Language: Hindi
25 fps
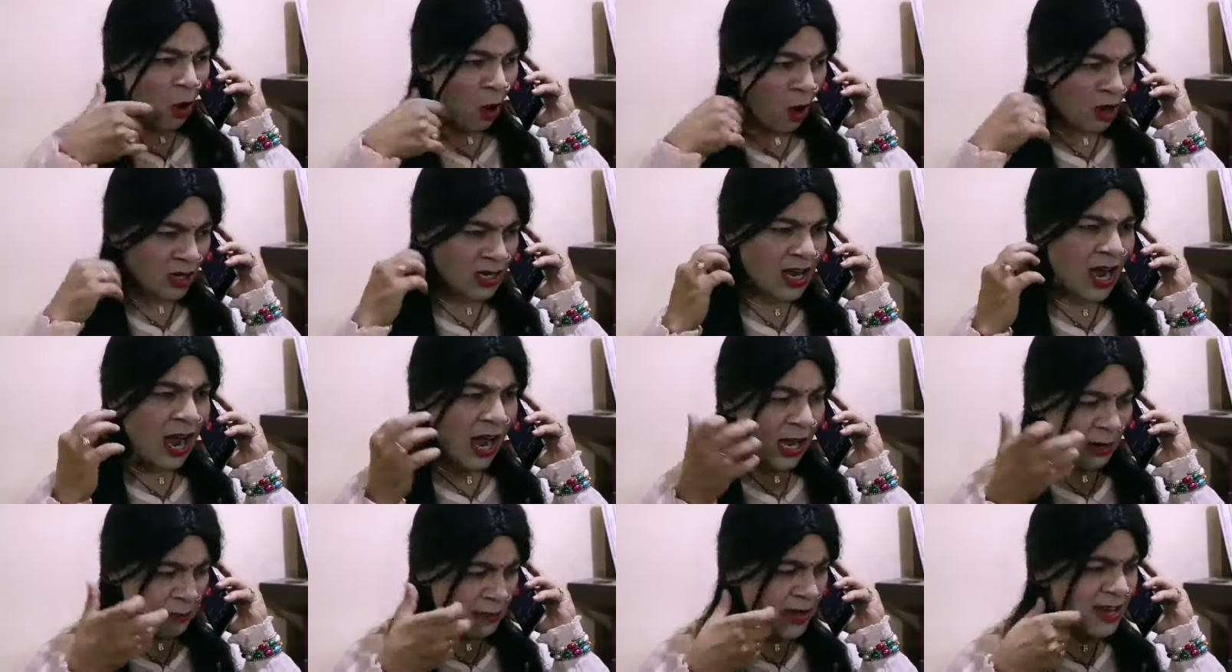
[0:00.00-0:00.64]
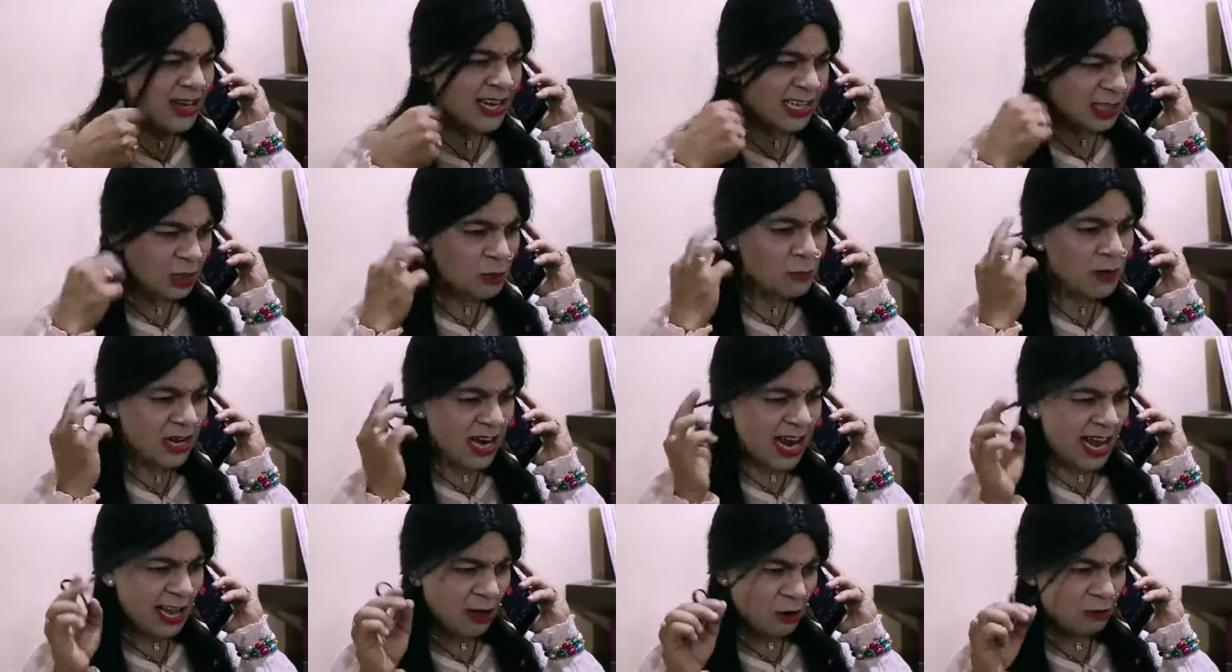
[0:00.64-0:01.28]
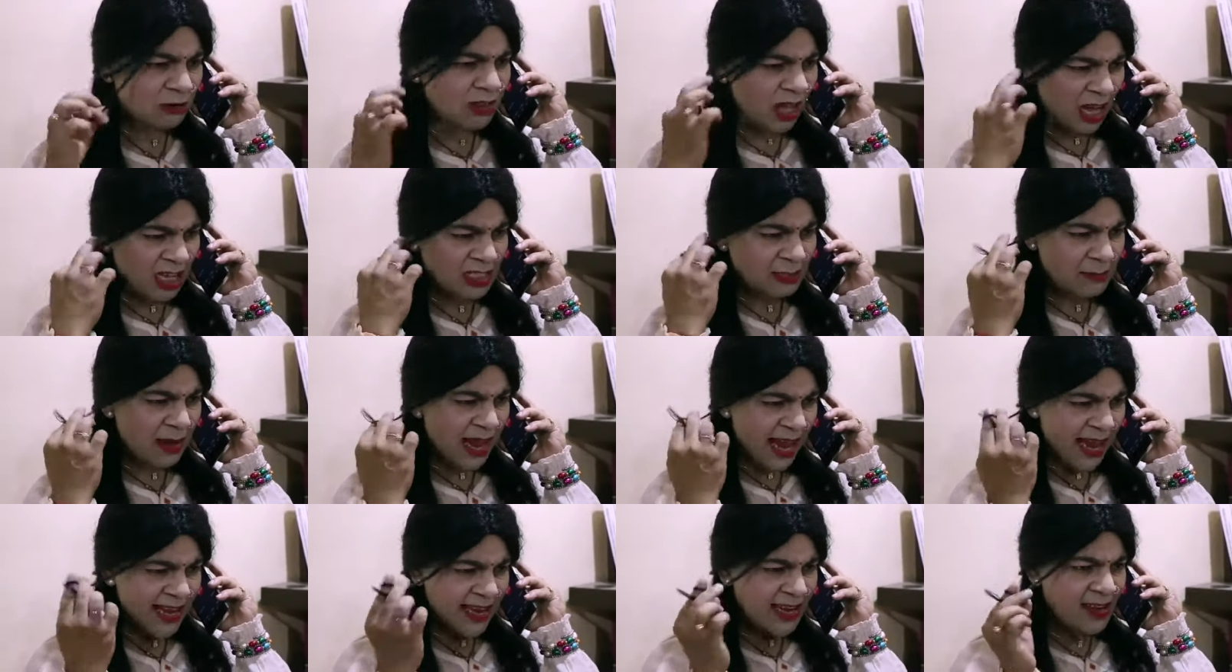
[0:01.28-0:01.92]
और का अकबर ने तो बनाया हो
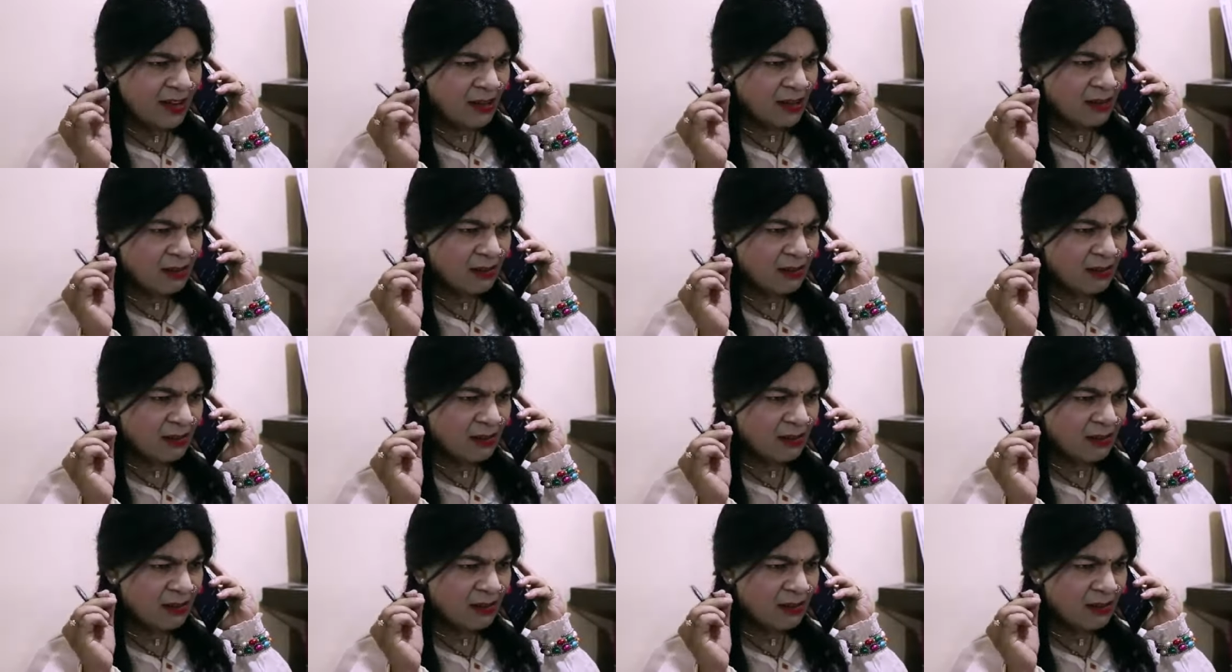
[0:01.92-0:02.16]
ताजमहल